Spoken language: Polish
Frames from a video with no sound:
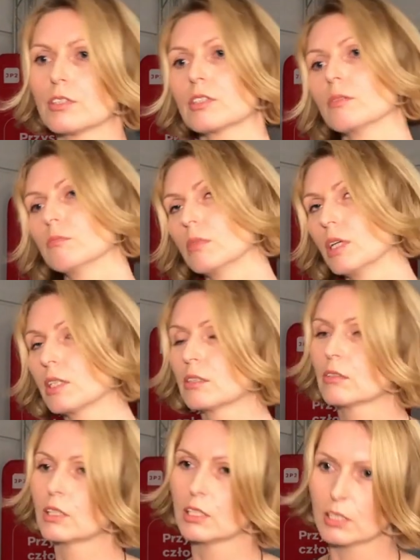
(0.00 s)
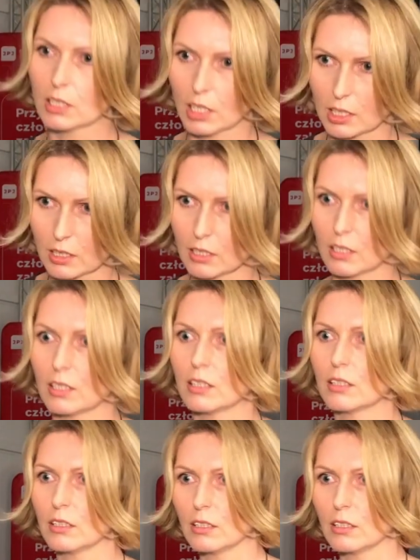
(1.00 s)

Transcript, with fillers: są bardzo delikatne